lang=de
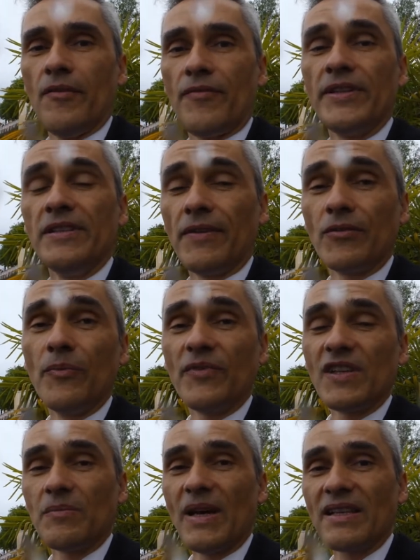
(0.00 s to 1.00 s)
hier
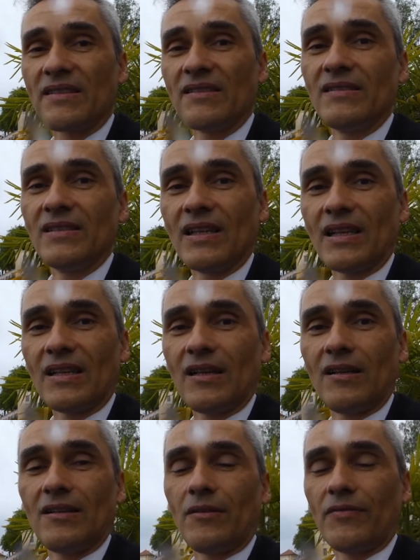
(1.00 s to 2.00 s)
vernünftig messen, äh,
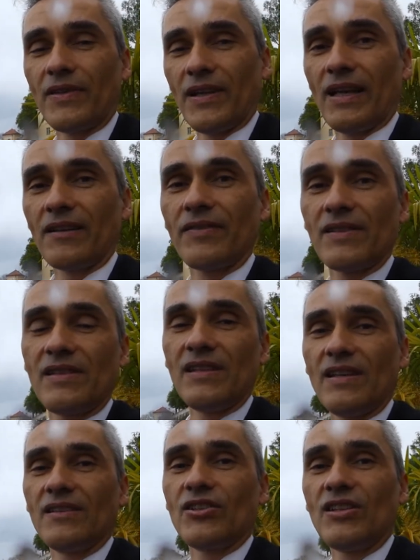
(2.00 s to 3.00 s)
auf eine
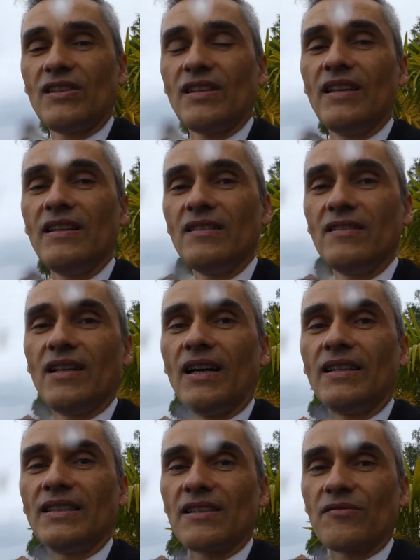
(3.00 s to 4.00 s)
langfristige Geschichte hin,
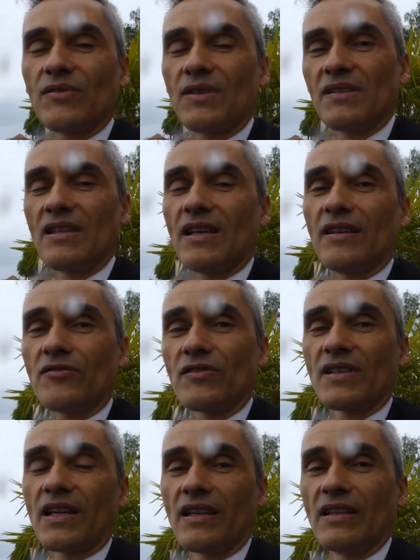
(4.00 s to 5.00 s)
ja, dass du das nicht
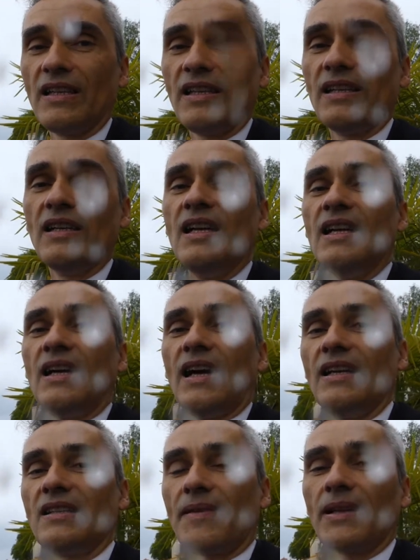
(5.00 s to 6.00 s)
sozusagen dir
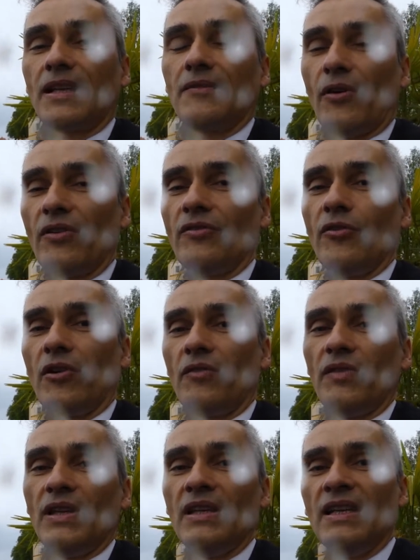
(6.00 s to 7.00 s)
alle zwei, drei Wochen
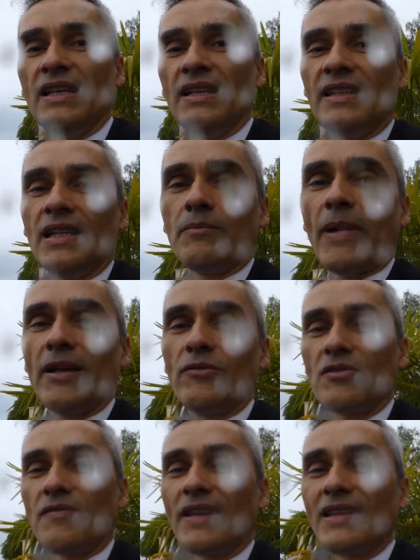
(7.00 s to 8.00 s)
irgendwie hier einen
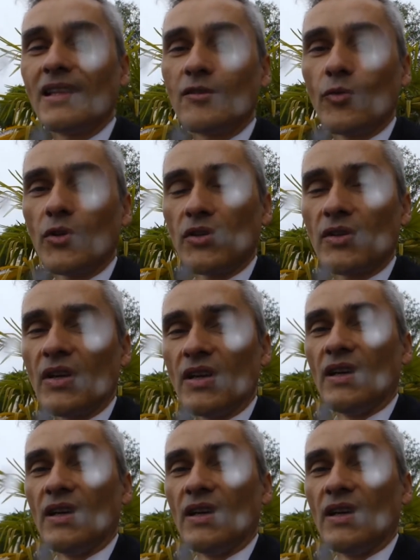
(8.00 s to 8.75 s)
Meinungswandel durch